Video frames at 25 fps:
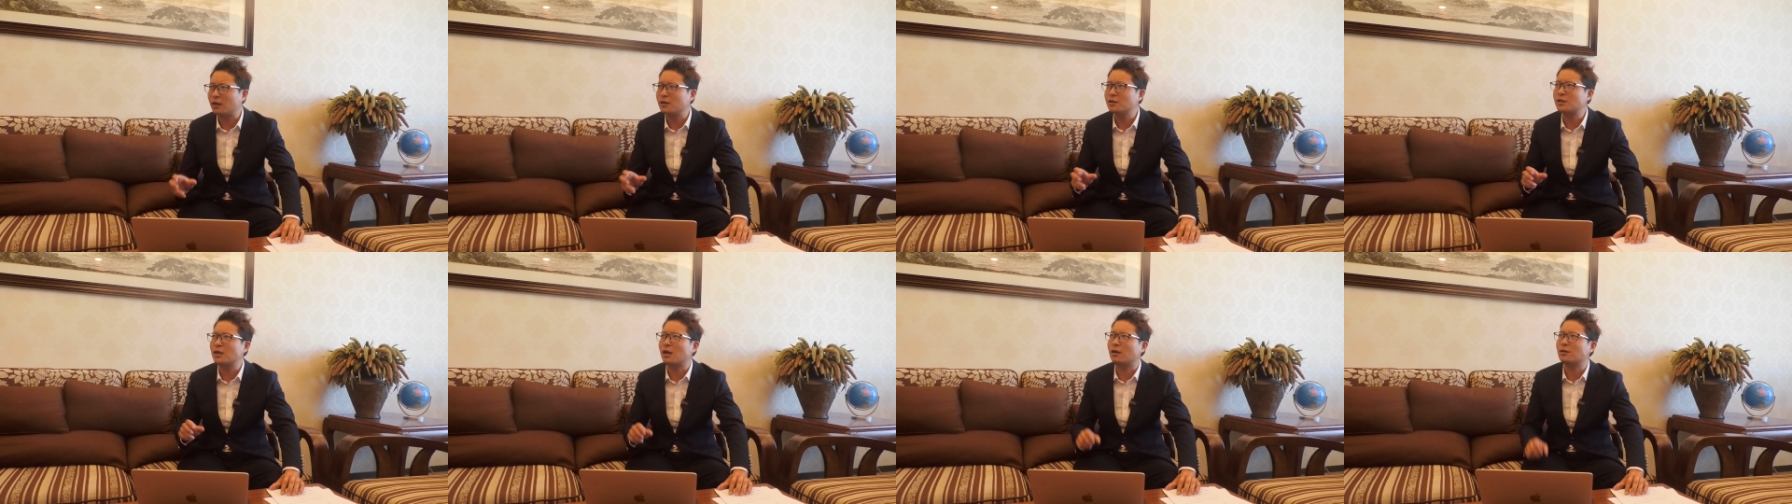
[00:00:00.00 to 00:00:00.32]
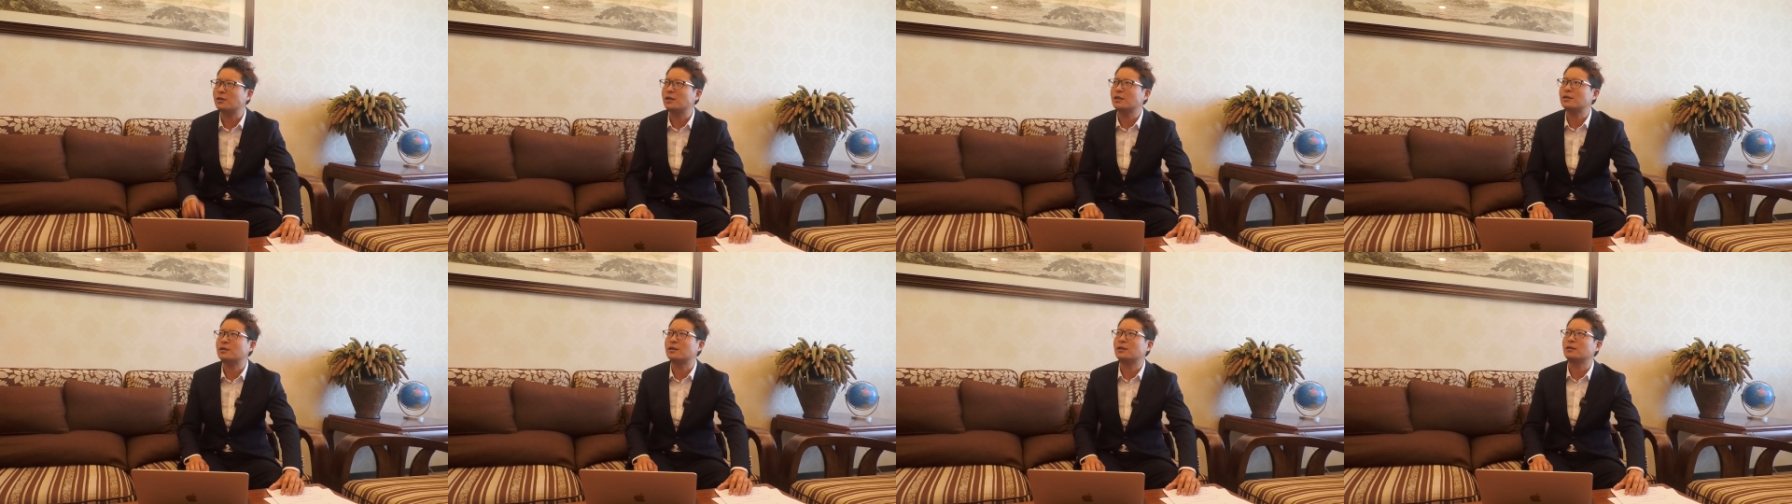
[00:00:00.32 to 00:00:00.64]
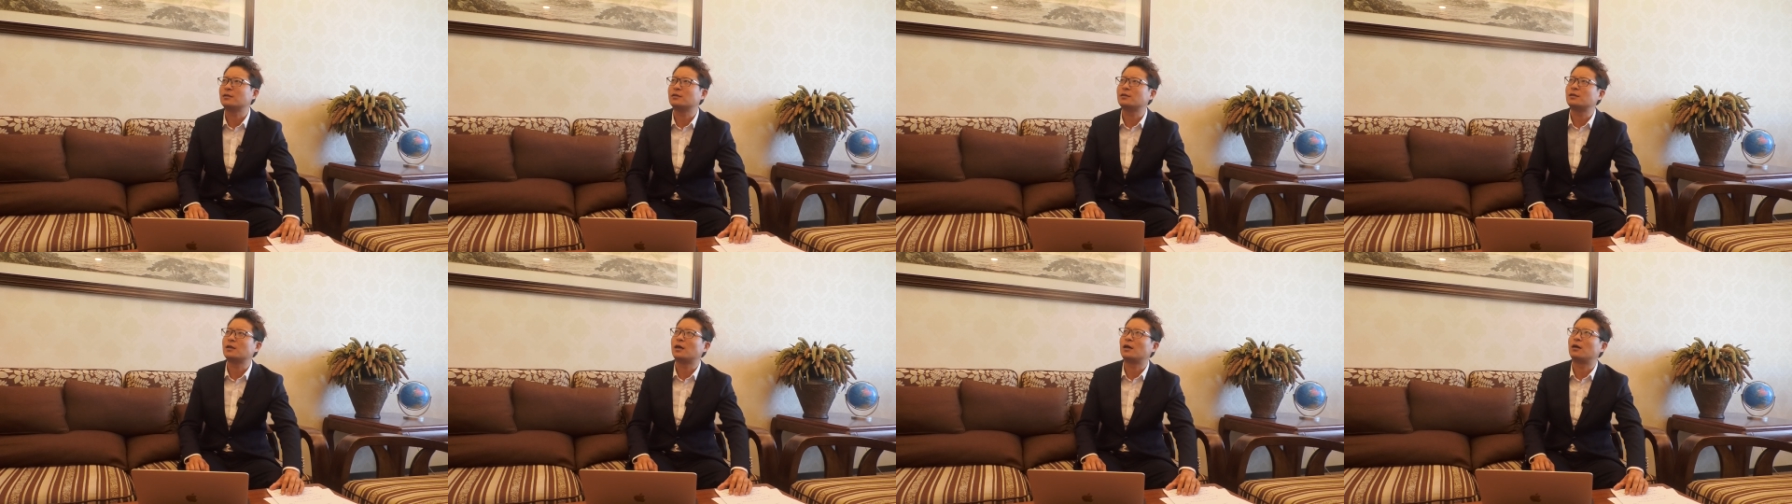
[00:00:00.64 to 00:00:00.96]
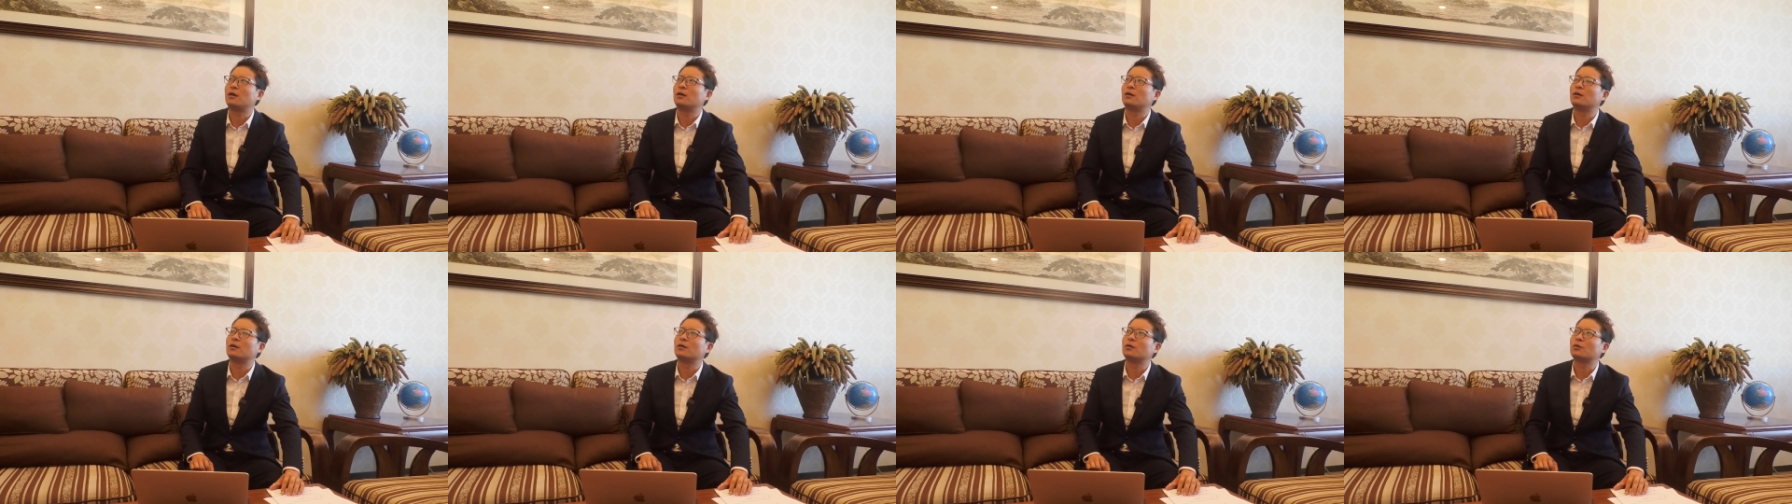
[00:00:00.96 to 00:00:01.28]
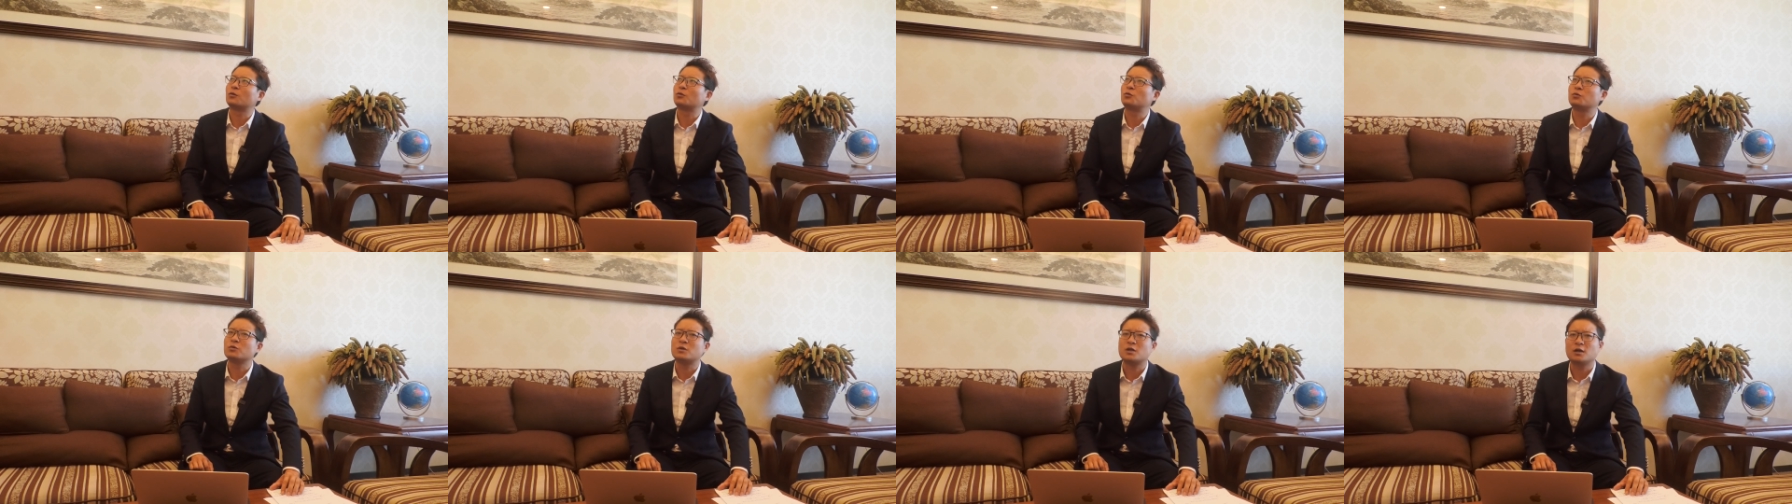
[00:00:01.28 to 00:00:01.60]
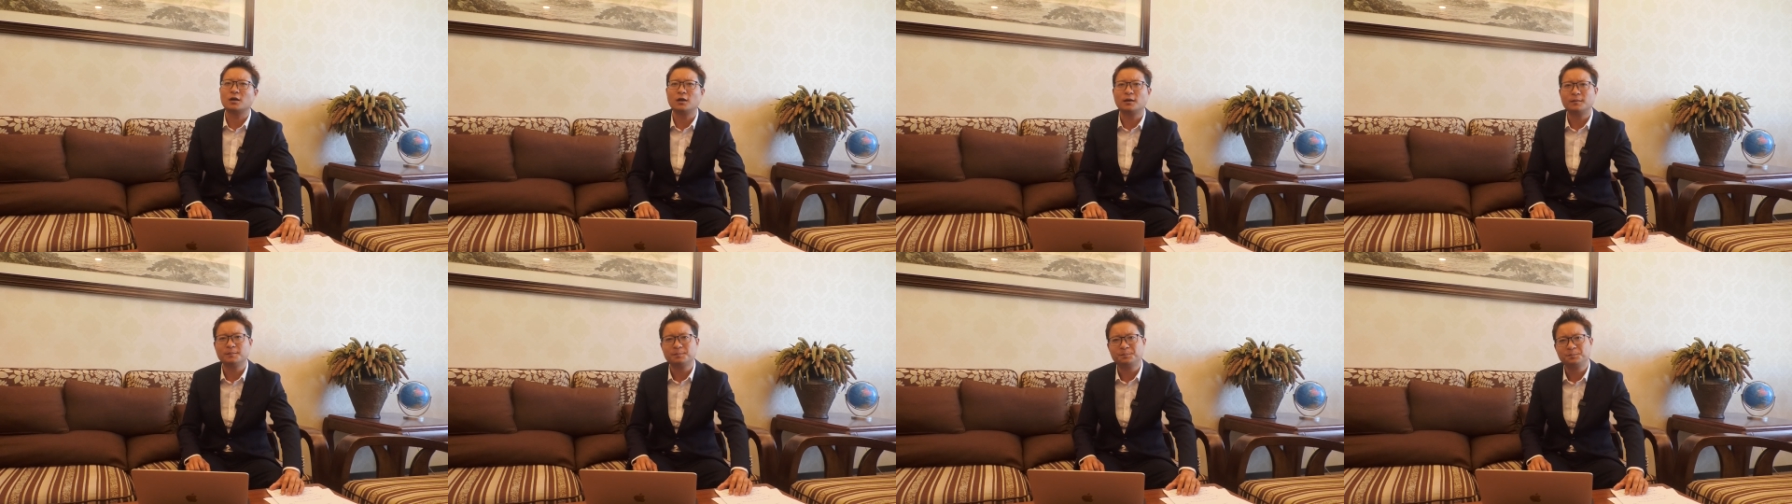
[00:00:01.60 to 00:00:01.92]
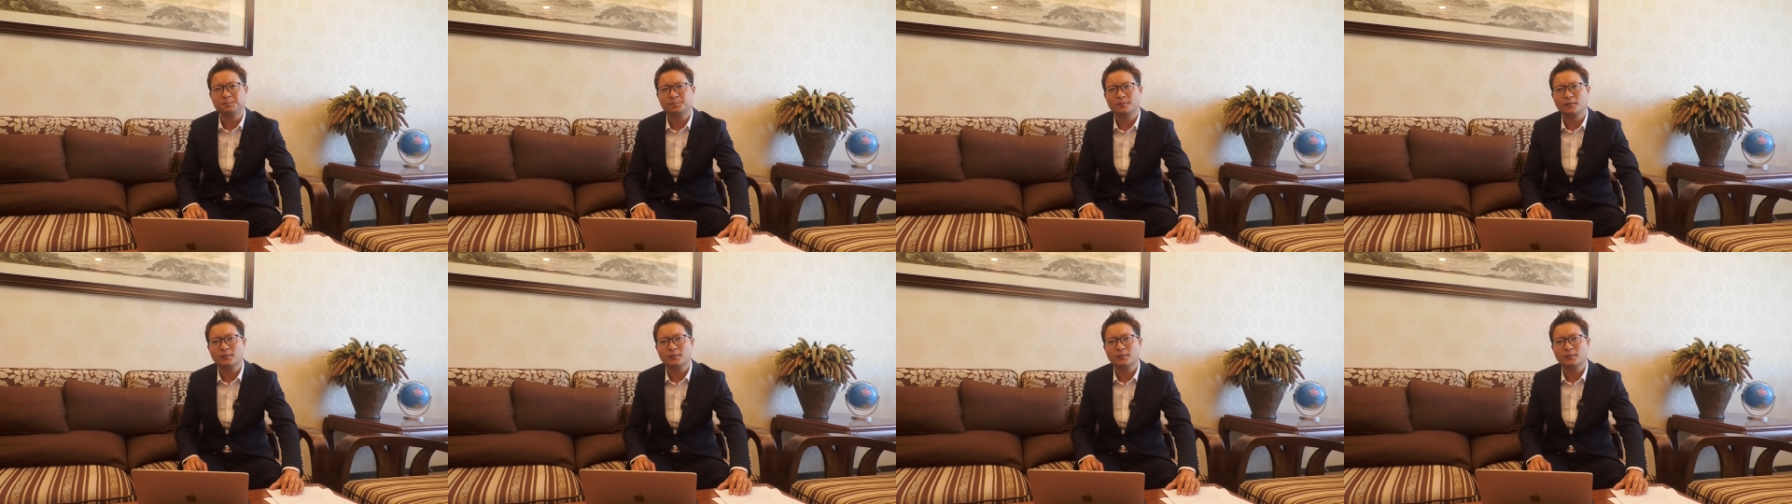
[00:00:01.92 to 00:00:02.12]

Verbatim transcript: 很小的县城，叫库车。